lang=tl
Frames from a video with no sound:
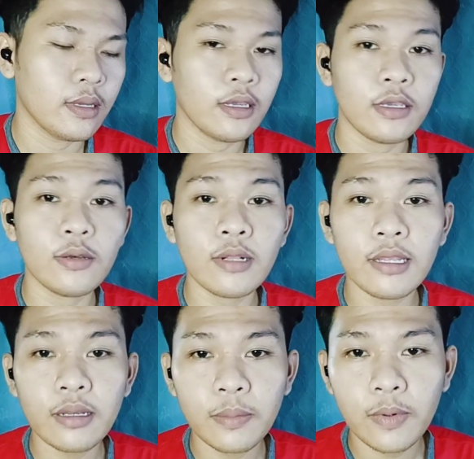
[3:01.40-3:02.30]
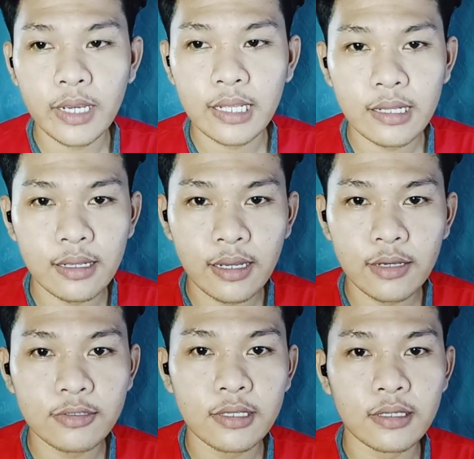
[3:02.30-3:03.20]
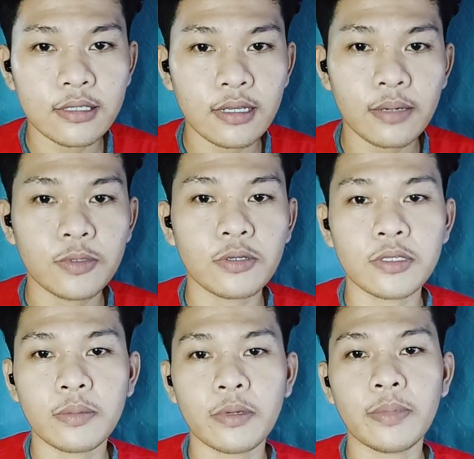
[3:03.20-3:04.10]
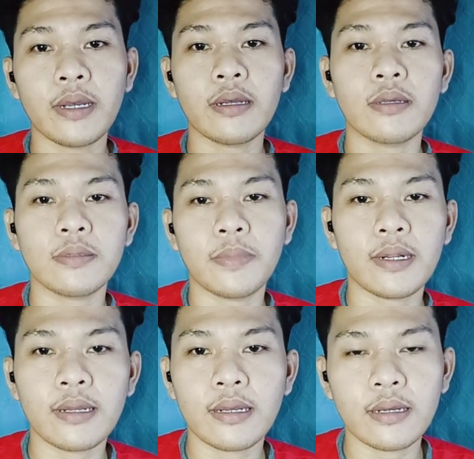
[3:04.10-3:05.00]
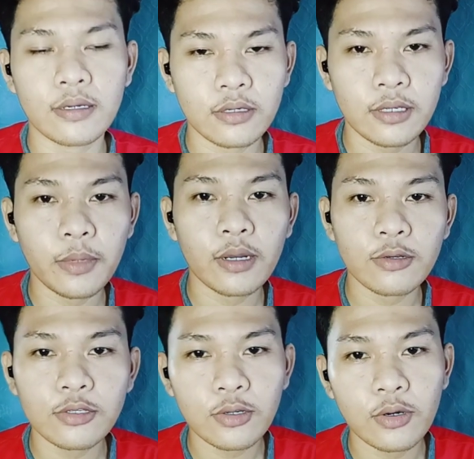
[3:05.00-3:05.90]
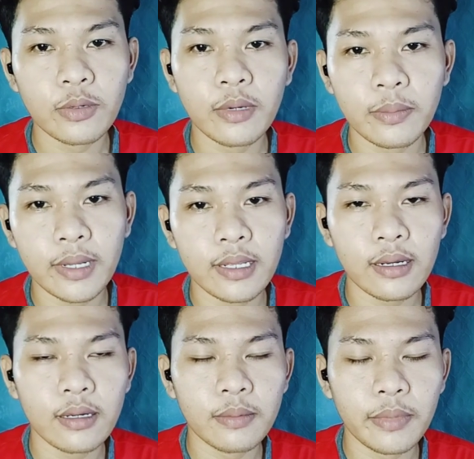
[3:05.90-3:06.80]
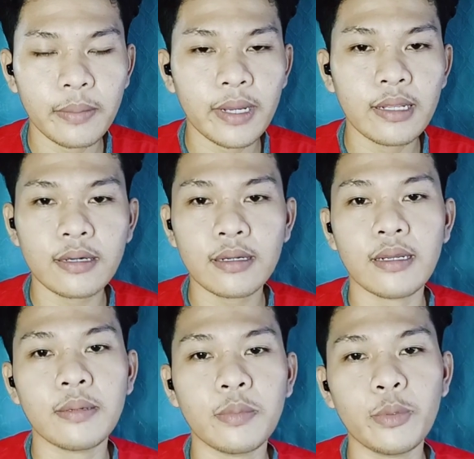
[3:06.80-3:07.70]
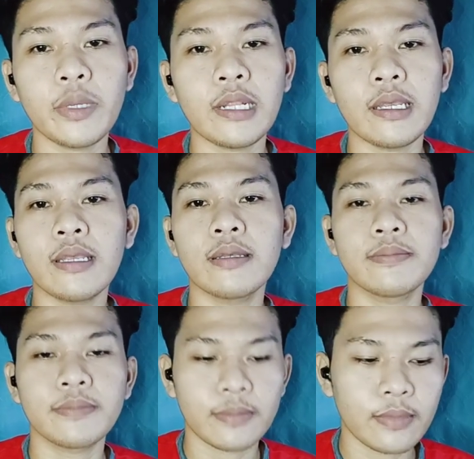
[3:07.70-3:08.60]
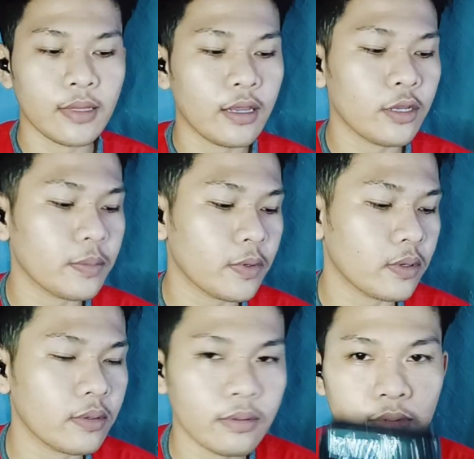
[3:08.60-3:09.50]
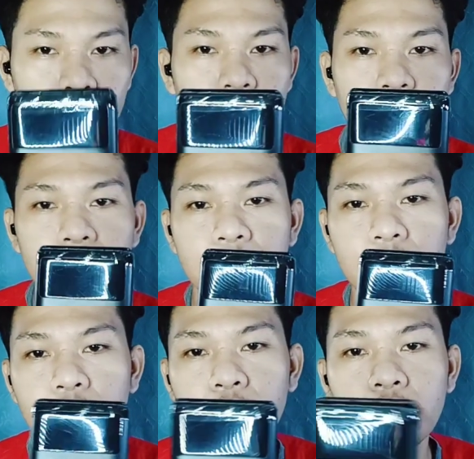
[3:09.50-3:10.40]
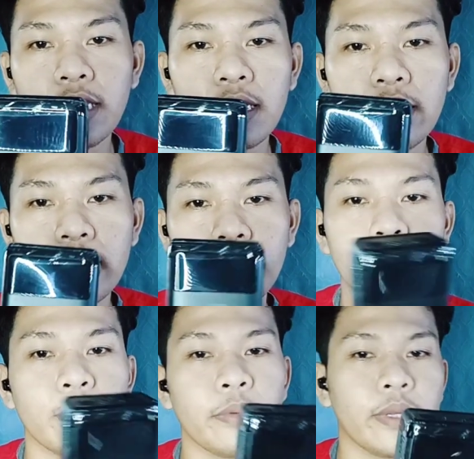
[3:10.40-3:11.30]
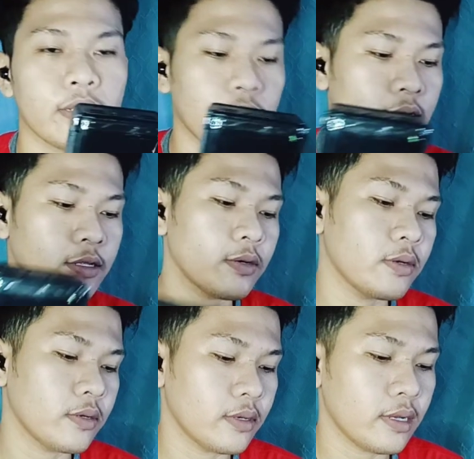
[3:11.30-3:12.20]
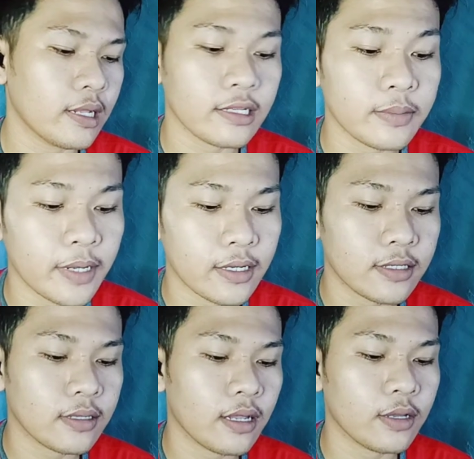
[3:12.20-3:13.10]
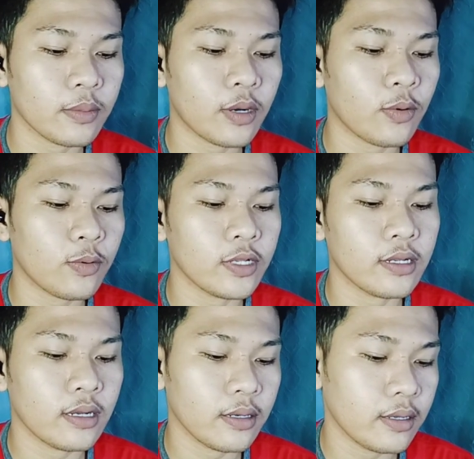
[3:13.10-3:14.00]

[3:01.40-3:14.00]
yung link po ay ilalagay ko sa description sa baba para sa mga gusto or magbalak, may balak na bumili. Ayun po, legit yung seller na bumibenta nito. At least parehas tayong makukuha ng